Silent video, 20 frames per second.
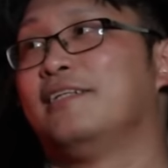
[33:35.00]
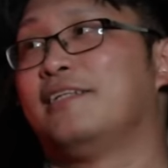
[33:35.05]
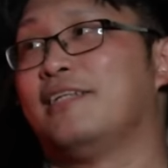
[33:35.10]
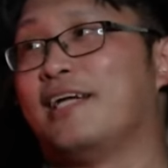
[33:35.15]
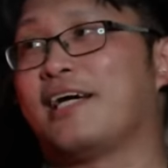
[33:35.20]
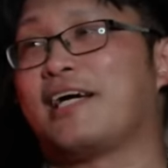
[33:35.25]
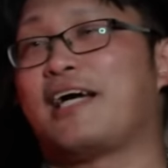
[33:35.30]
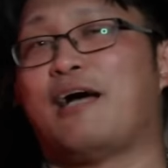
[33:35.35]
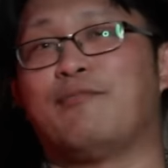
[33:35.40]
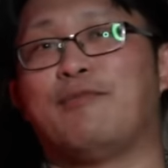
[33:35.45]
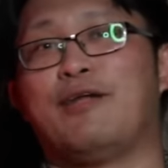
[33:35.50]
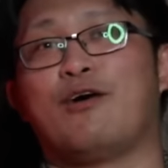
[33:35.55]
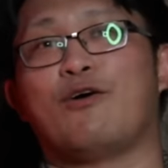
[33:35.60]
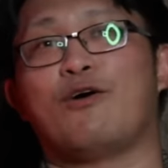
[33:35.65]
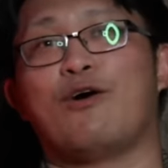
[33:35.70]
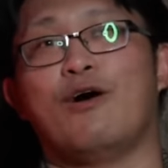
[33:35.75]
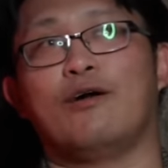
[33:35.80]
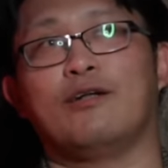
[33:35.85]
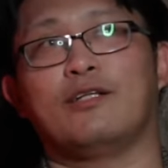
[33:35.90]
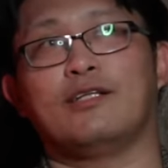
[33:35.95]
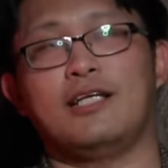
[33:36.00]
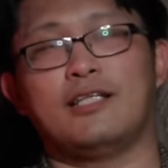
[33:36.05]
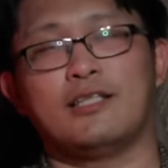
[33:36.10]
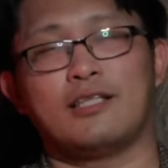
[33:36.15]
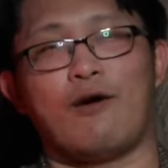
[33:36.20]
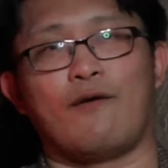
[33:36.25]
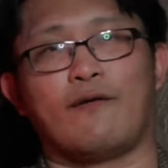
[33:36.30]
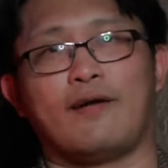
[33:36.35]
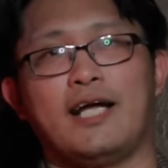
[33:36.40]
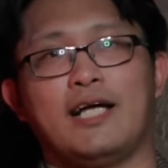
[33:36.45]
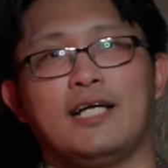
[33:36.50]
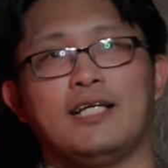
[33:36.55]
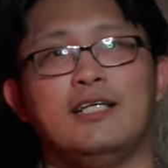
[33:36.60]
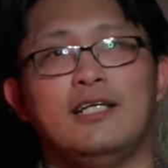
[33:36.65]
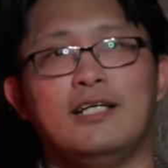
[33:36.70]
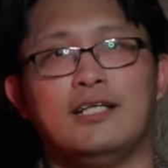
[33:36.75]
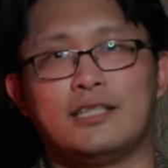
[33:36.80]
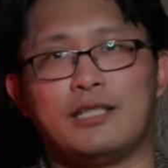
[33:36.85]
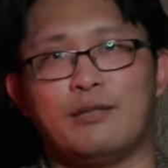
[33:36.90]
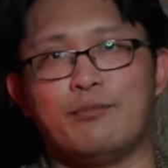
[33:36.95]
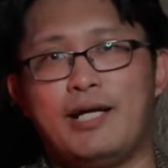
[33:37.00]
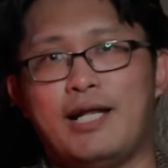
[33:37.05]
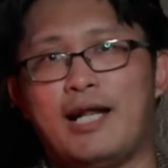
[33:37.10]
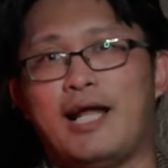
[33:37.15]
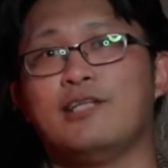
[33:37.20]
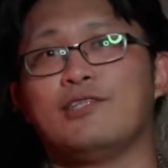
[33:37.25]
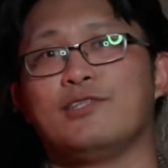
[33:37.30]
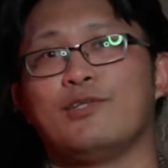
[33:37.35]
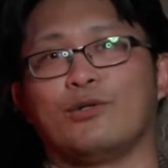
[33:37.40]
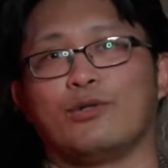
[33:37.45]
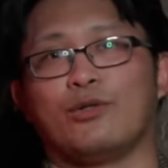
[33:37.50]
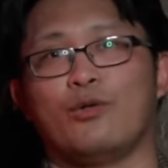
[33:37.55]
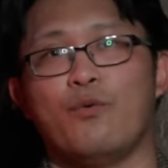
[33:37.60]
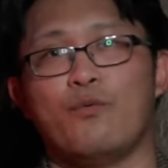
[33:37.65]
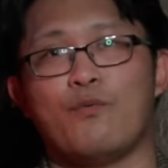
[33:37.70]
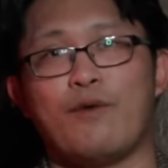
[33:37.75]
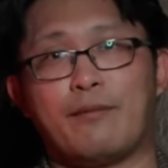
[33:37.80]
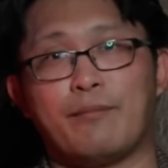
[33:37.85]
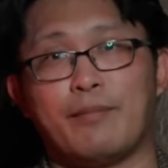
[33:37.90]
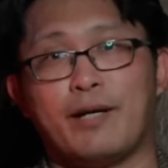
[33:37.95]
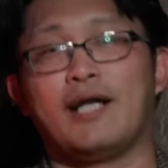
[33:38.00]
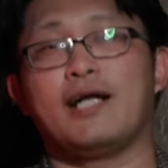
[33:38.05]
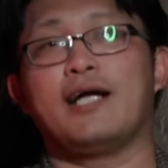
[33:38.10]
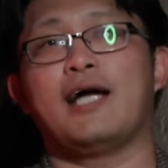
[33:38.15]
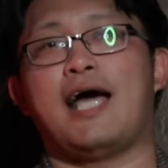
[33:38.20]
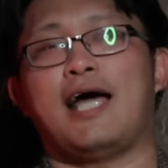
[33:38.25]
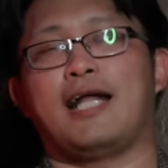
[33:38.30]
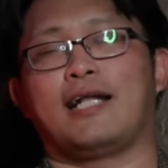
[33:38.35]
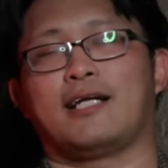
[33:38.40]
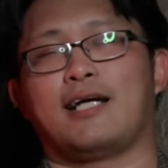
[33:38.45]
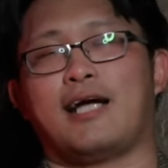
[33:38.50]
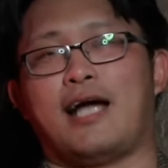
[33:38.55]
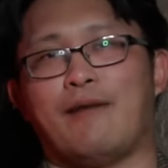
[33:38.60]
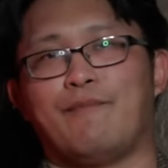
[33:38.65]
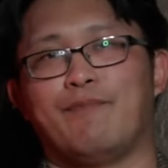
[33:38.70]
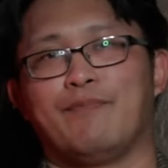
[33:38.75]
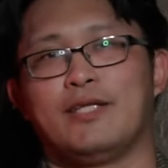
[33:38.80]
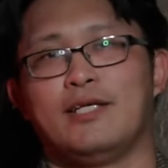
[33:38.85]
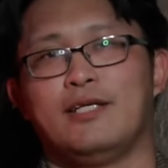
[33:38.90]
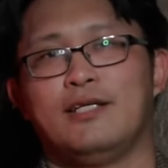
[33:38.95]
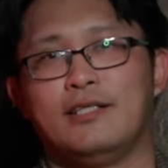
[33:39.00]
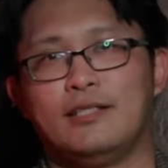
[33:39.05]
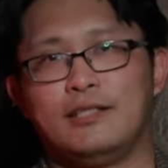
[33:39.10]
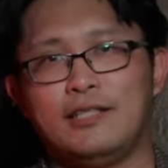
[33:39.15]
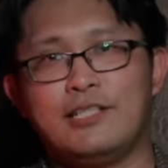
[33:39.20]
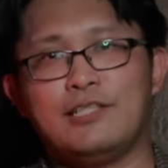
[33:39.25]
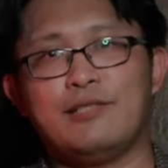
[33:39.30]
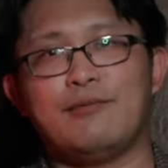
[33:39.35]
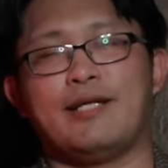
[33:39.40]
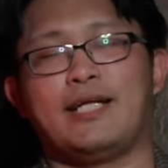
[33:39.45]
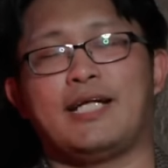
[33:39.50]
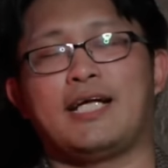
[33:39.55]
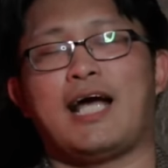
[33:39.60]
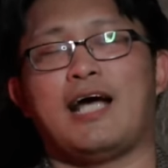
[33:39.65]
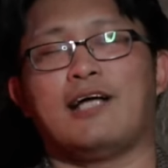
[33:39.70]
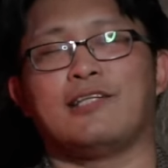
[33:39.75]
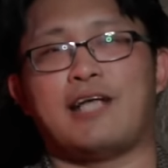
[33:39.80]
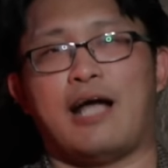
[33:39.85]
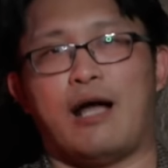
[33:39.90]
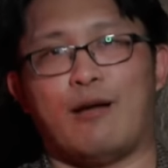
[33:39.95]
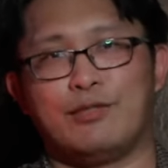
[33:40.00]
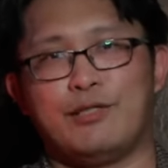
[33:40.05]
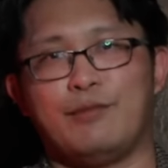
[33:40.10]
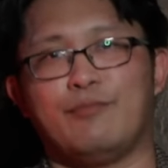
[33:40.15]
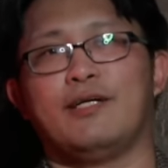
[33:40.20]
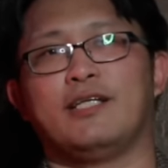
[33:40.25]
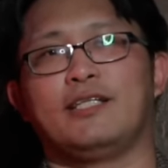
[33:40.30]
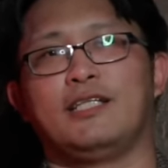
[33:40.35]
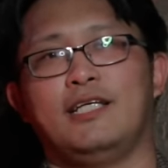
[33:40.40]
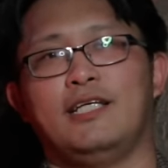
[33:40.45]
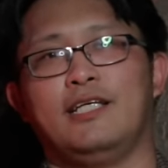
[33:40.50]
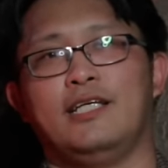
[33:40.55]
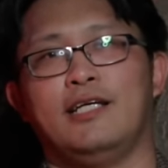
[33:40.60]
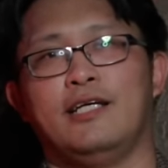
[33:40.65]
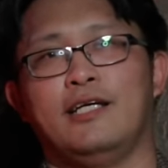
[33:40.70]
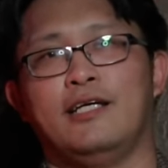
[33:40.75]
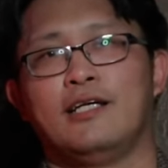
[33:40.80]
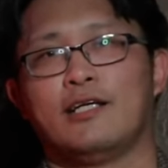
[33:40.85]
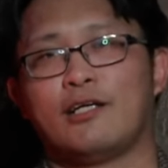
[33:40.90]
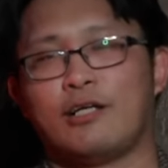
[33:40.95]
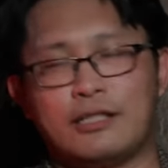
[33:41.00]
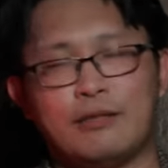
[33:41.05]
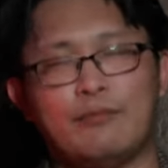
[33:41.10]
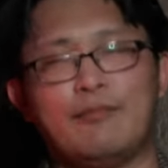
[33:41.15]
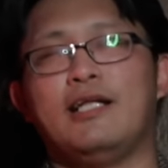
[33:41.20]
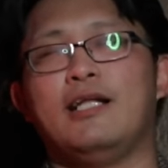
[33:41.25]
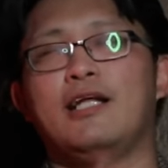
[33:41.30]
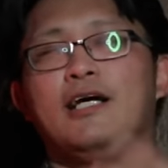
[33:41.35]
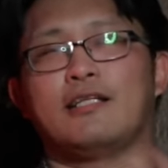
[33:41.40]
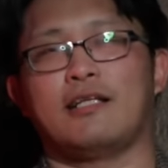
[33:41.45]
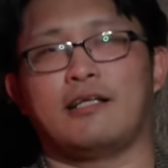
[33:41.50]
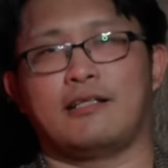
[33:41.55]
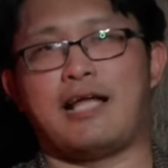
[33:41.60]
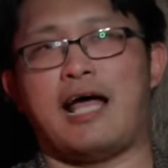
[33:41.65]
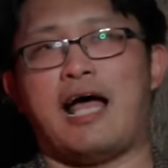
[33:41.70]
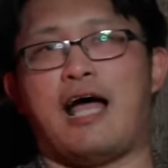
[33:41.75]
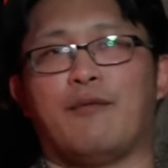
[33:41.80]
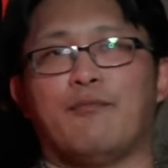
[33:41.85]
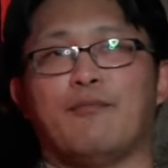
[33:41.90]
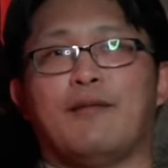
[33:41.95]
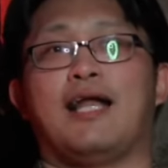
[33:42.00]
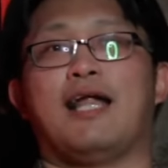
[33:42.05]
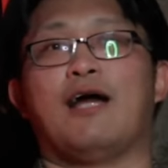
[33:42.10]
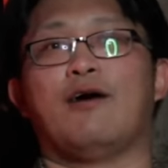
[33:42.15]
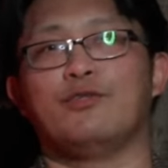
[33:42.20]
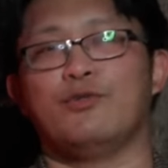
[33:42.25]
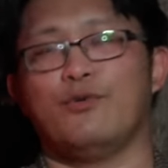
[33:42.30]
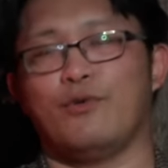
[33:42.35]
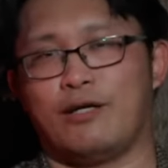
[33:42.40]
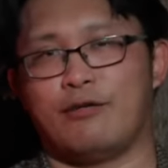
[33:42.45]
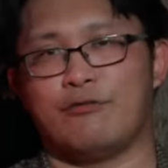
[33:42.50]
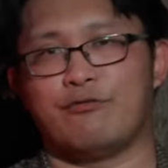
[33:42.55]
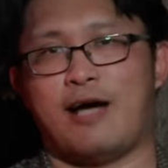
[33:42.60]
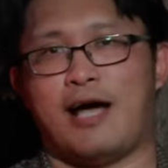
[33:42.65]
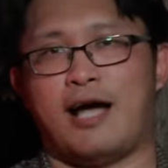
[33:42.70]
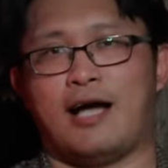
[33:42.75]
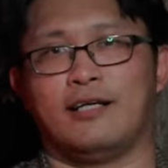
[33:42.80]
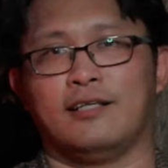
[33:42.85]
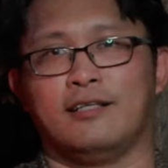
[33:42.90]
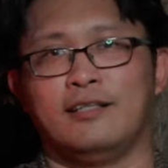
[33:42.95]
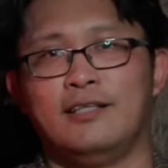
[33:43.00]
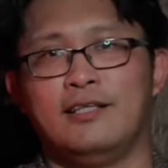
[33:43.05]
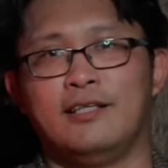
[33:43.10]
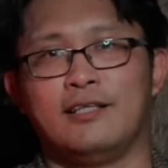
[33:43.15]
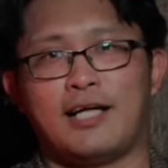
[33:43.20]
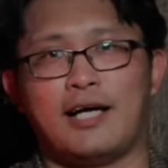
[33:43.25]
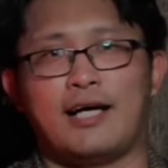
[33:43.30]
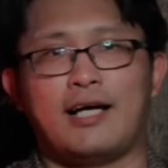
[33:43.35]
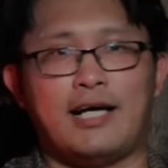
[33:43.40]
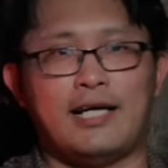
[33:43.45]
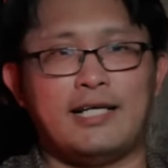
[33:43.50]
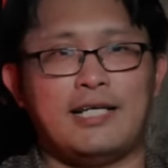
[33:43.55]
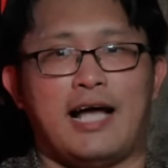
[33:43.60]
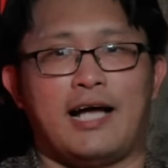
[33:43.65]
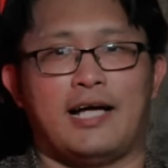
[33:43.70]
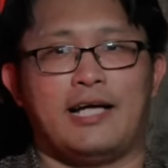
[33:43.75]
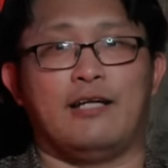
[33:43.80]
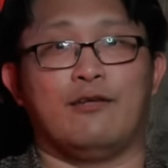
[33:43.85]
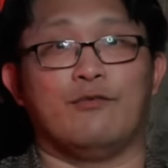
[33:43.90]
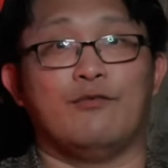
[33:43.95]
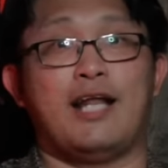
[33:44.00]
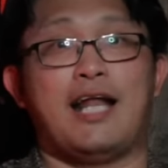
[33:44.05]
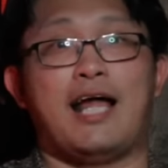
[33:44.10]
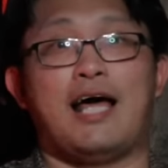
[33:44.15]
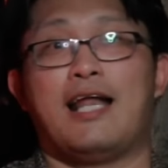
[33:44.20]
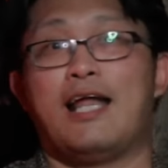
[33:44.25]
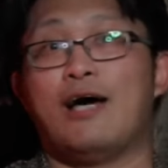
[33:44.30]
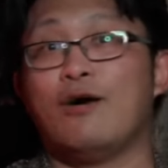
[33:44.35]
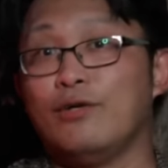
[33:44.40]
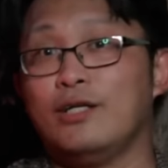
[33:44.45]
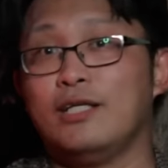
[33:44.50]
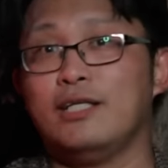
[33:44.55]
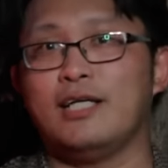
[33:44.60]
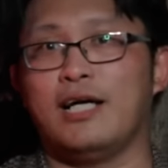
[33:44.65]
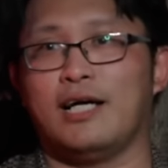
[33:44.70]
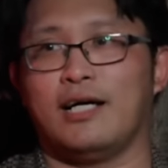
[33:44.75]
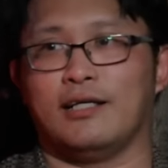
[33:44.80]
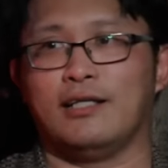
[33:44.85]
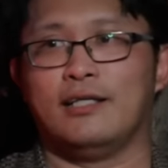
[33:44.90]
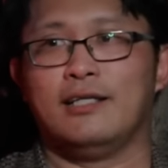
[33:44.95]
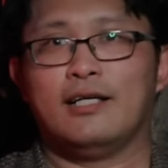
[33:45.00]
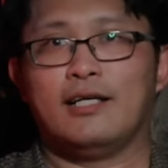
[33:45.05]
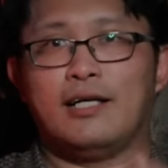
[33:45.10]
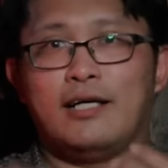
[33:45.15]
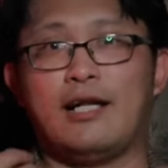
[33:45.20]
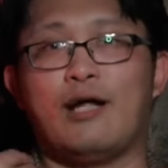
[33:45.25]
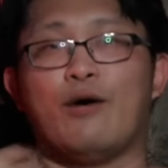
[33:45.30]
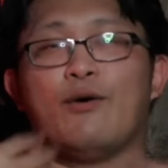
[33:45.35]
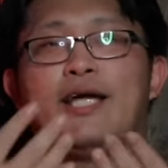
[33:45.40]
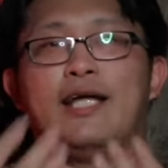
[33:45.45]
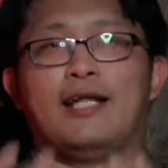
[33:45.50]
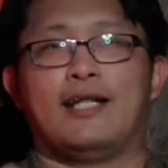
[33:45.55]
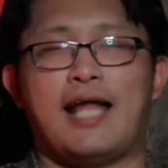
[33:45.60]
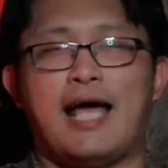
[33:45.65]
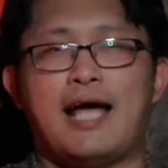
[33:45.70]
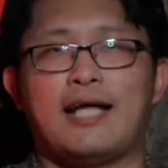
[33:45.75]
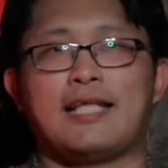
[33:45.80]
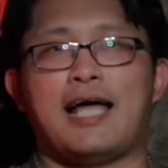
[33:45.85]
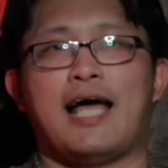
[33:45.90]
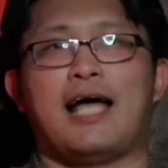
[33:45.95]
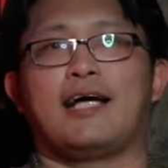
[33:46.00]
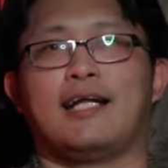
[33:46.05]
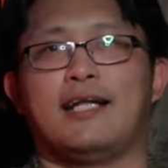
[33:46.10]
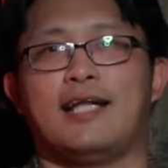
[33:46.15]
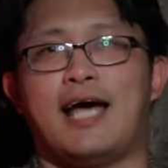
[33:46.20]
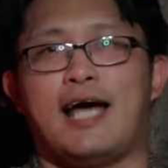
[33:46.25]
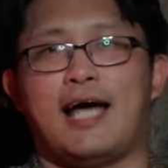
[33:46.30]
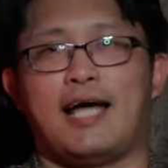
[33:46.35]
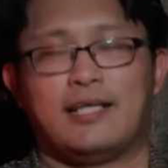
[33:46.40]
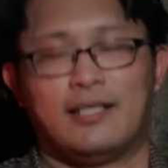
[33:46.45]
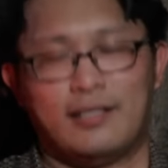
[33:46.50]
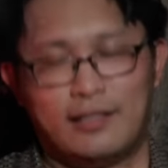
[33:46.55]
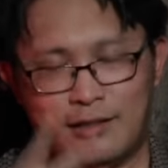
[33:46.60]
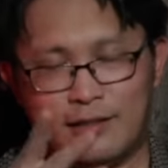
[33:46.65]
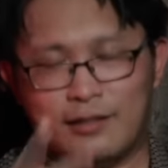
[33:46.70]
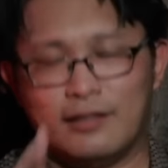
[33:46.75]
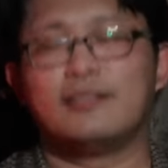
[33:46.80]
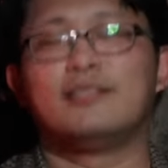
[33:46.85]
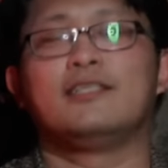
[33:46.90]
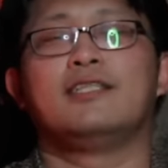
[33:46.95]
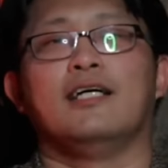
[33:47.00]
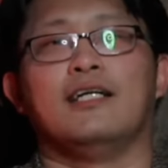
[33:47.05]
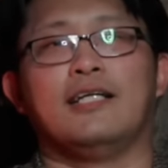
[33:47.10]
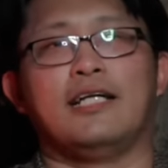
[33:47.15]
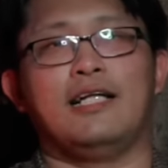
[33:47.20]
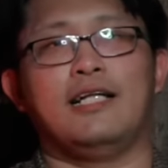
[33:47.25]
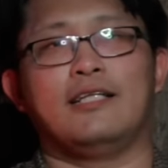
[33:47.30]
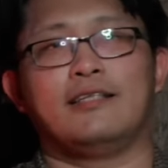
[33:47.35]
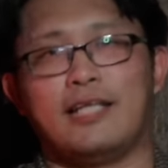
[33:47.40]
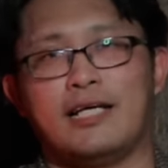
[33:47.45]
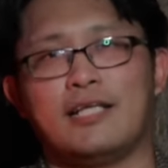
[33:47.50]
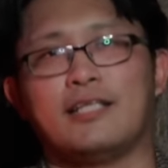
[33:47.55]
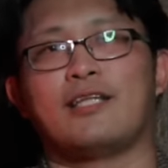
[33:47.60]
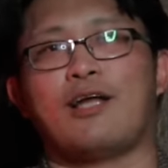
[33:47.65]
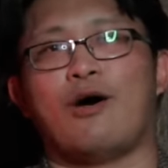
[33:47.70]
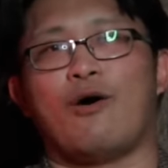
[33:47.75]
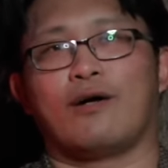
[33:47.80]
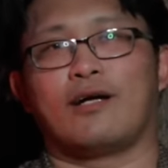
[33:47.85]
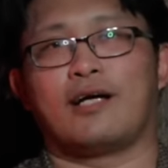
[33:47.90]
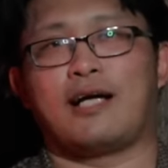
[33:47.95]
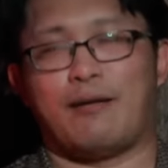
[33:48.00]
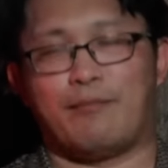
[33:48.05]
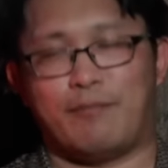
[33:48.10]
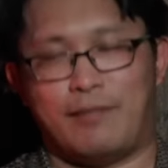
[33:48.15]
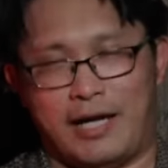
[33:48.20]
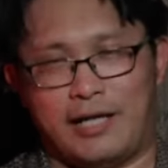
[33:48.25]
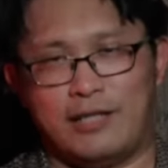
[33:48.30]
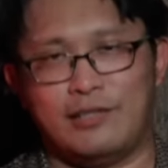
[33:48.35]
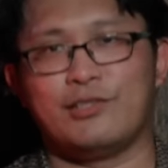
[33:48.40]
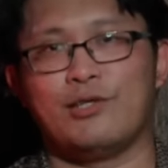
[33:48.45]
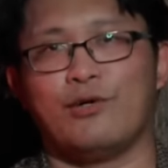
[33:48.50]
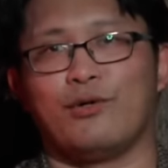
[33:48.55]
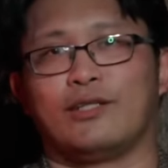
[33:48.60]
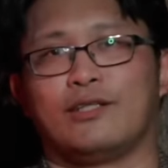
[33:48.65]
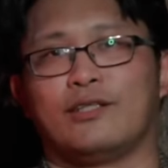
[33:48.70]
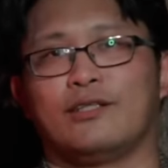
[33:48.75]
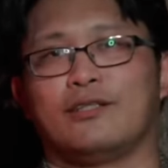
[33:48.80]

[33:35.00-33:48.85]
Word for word: นะครับ แล้วก็ t i k t o กเนี่ยจะมีไลฟ์สดทุกวันพฤหัสครับ2 0นาฬิกา30 นาที ก็จะมีเรื่องต่างๆมาเล่าสู่กันฟัง ถ้าใครอยากเห็นเวลาเล่าเรื่อง เราเห็นหน้าตากันได้ เชิญใน TikTok ครับไลฟ์สด